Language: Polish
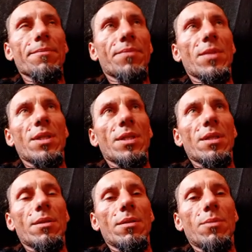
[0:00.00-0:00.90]

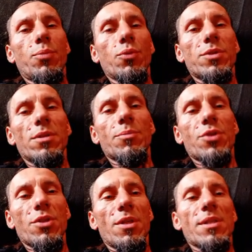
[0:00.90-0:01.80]
e, Putin
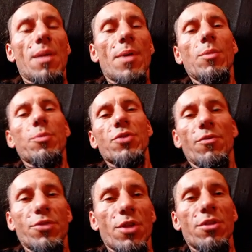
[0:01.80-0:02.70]
przeżyje zamach, bo
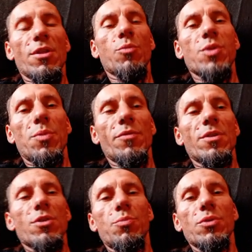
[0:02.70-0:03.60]
wcześniej dał
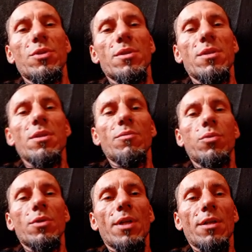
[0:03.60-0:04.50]
przepowiednie, że Putin zginie w
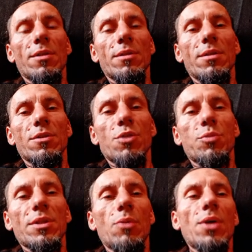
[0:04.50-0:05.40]
bunkrach gdzieś
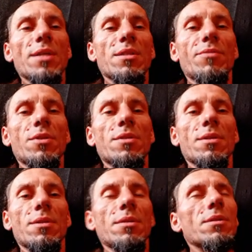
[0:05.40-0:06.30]
pod Kaukazem, więc,
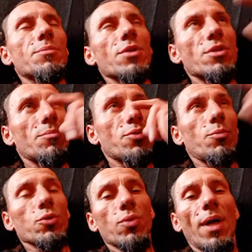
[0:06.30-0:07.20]
przepraszam,
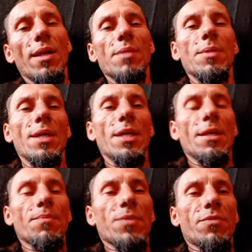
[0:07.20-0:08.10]
pod Uralem,
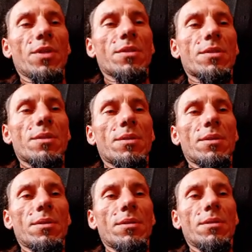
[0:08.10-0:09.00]
więc,
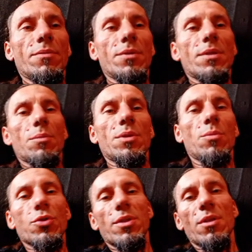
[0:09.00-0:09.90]
więc jakby nie
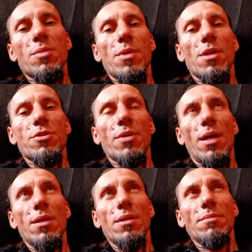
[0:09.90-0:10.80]
może tak zmieniać.
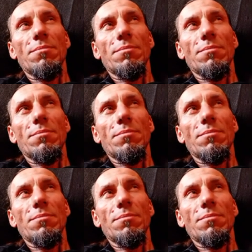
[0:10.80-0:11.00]
Ale